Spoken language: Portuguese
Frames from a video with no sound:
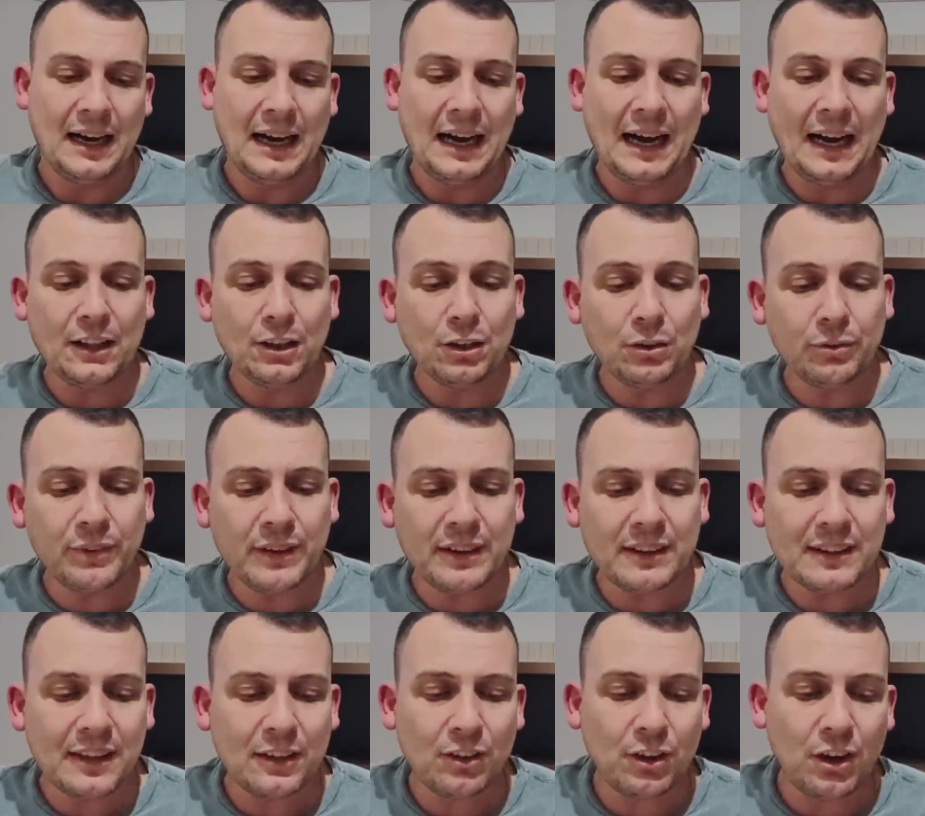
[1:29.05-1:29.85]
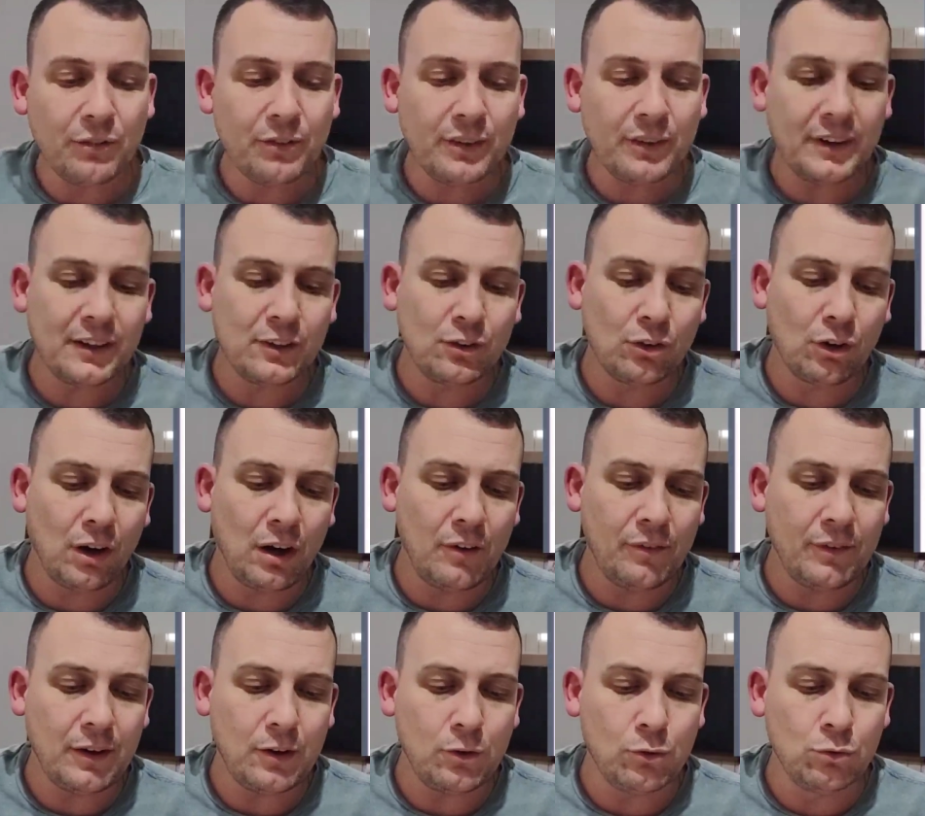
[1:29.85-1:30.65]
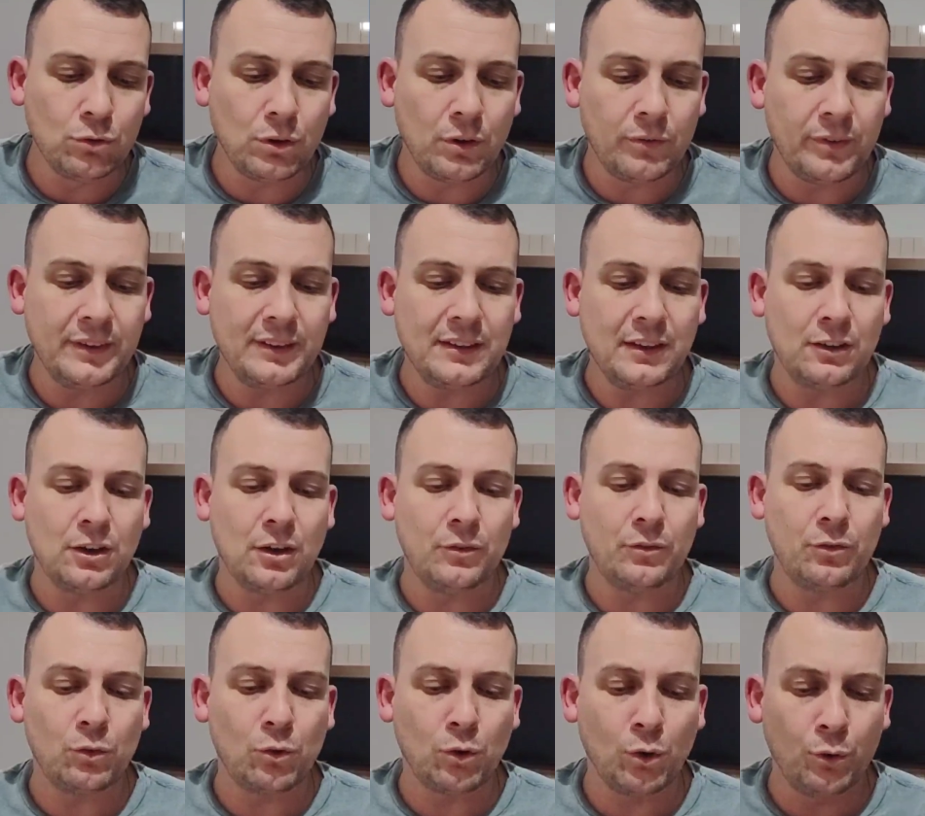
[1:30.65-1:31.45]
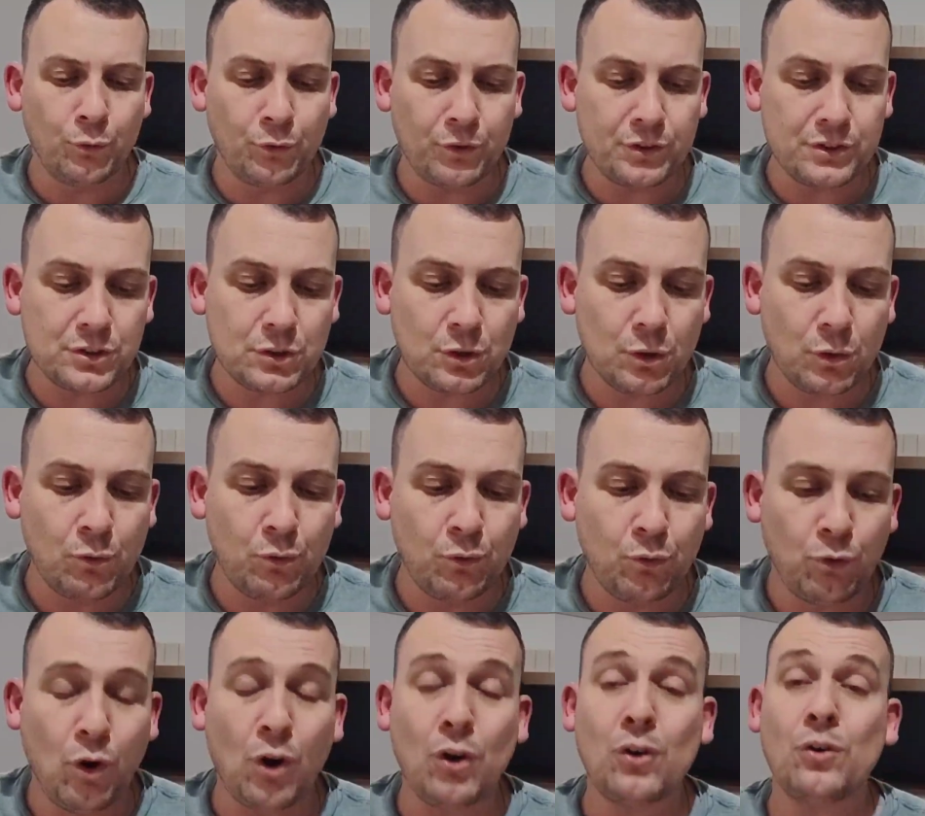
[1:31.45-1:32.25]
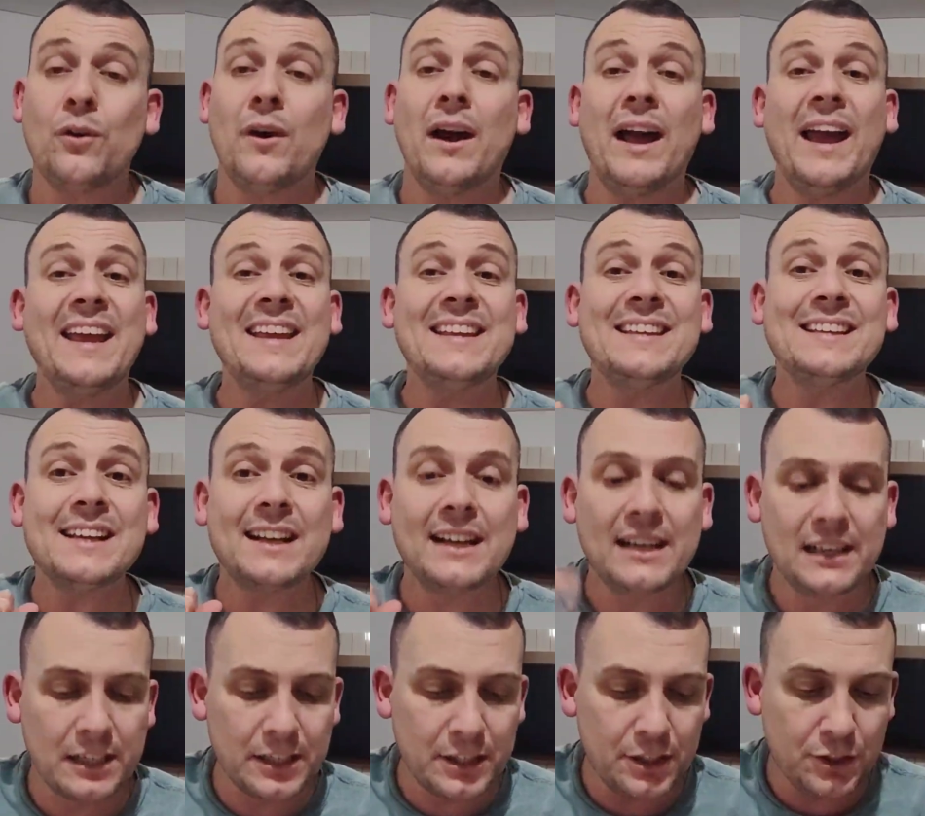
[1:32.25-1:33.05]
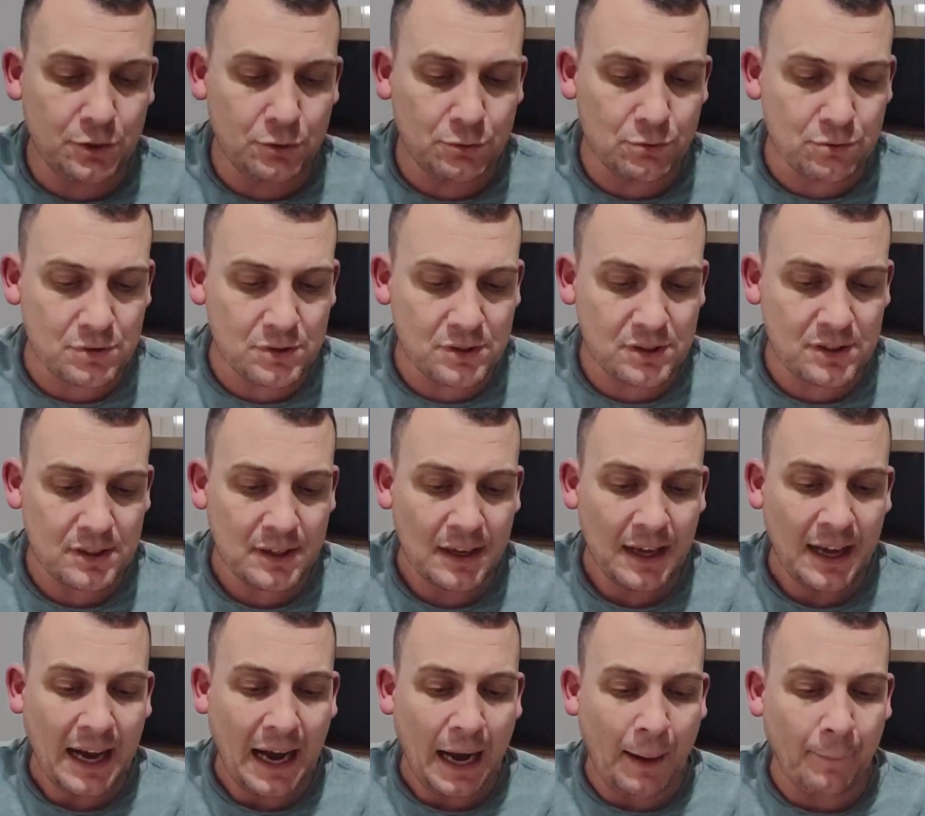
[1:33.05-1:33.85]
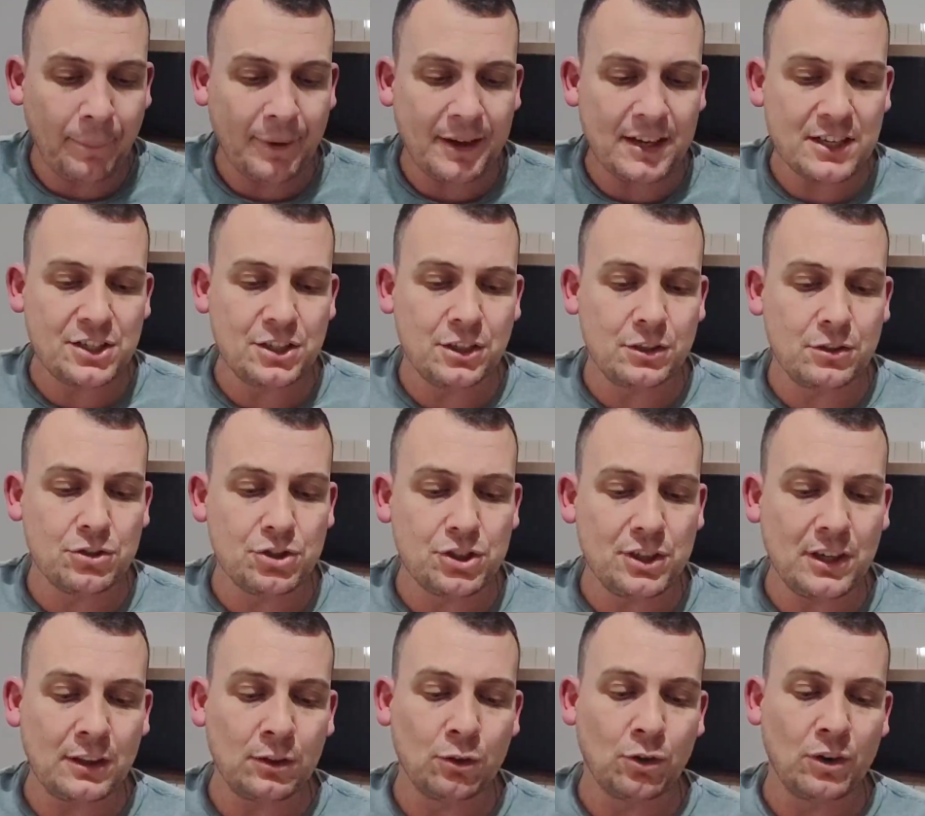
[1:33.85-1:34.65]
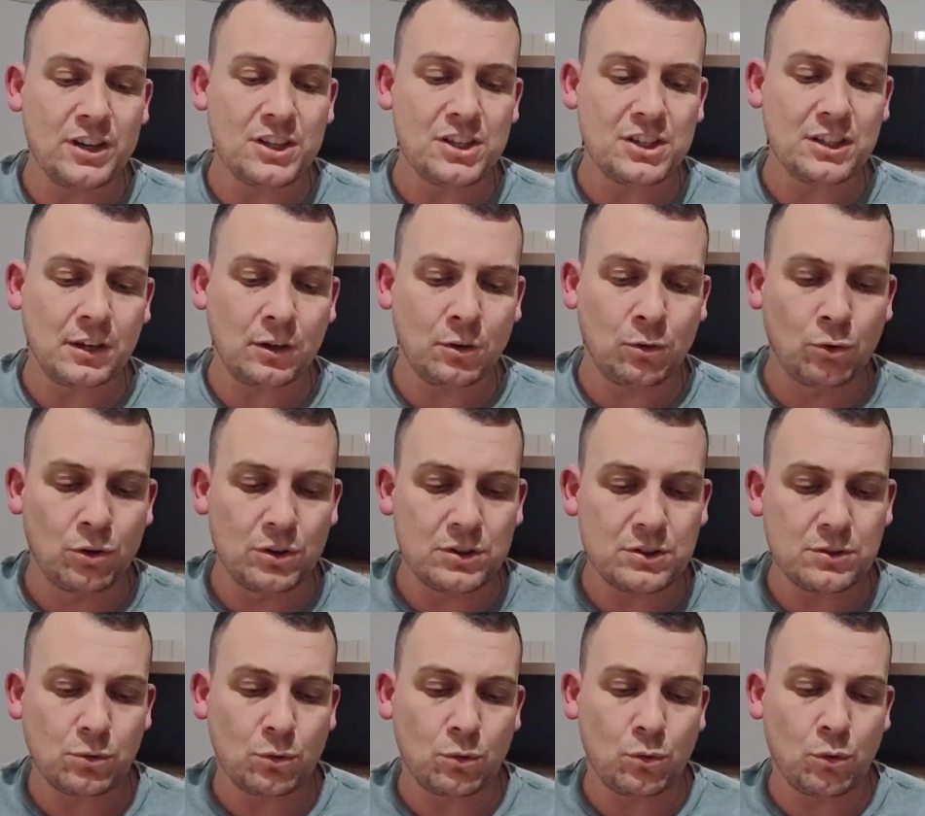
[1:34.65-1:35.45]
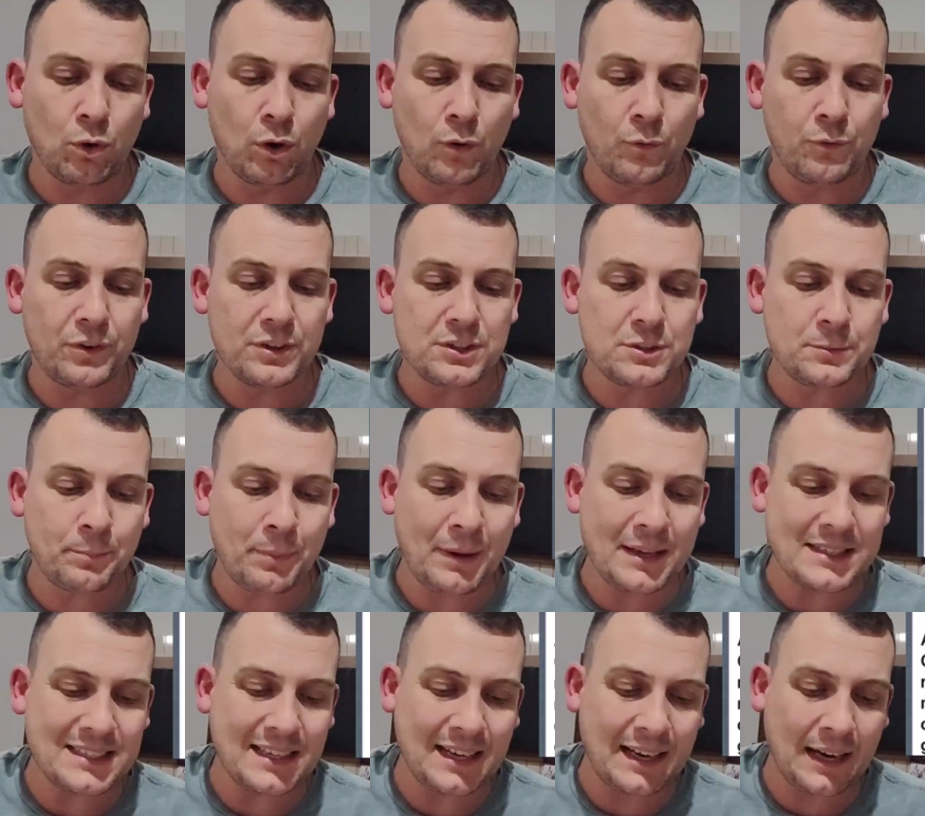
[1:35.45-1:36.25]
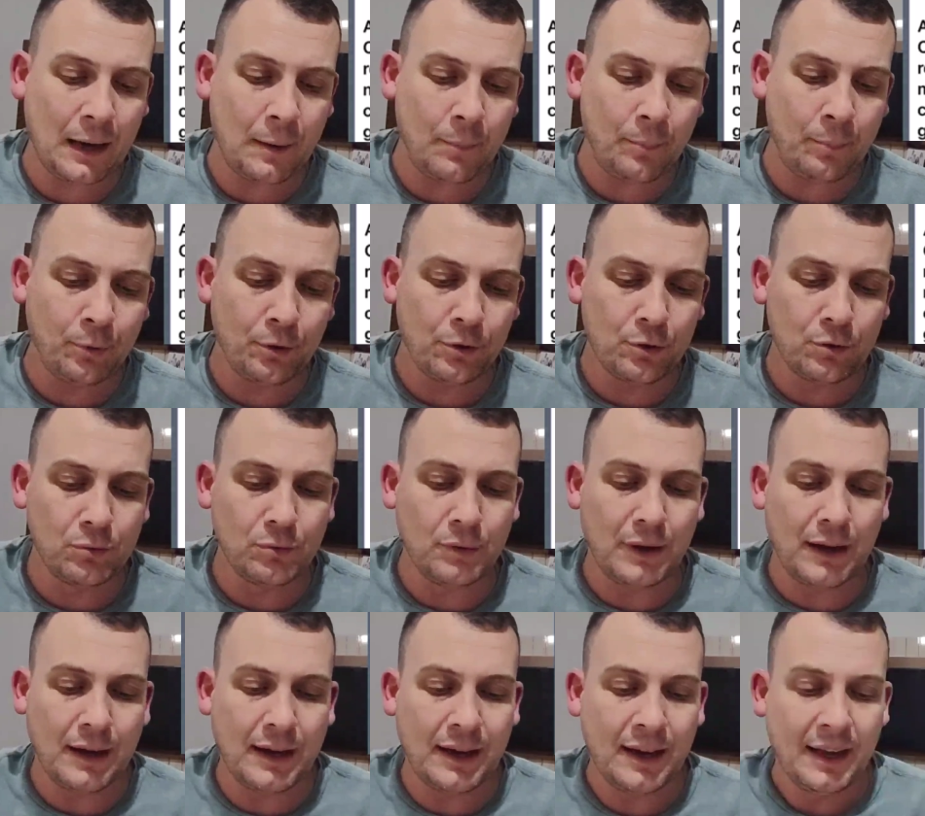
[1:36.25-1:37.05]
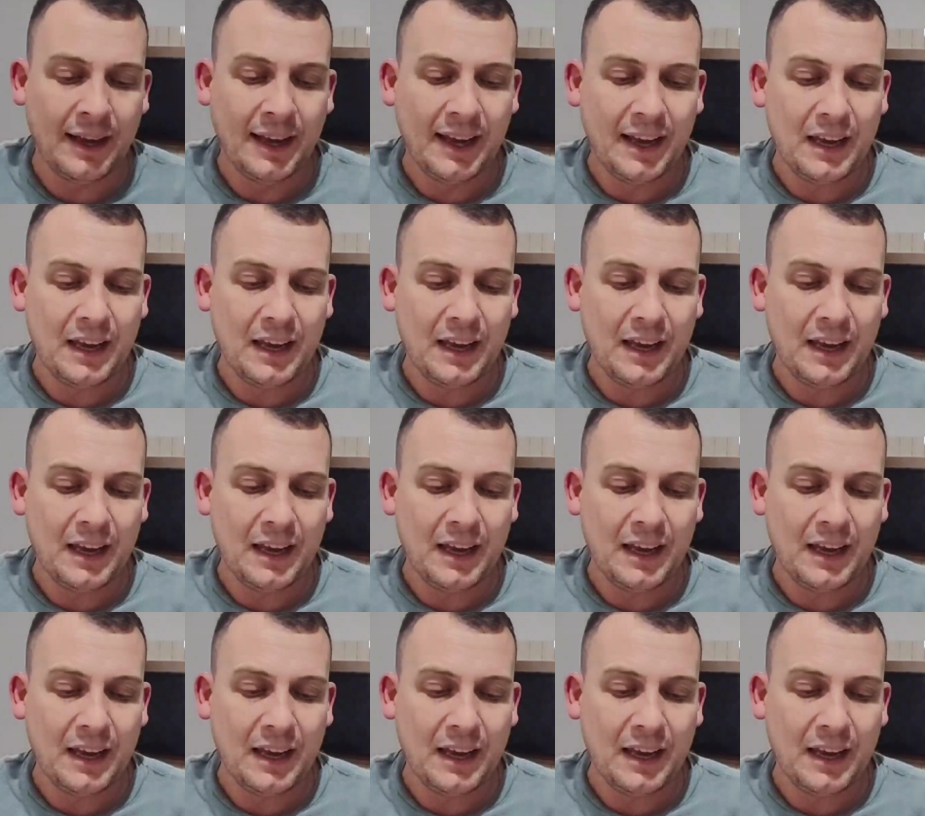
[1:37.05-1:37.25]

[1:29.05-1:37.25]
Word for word: A 99 renova o 99 Comfort com foco em ganhos. A partir do dia 2 de agosto, o Comfort passará por uma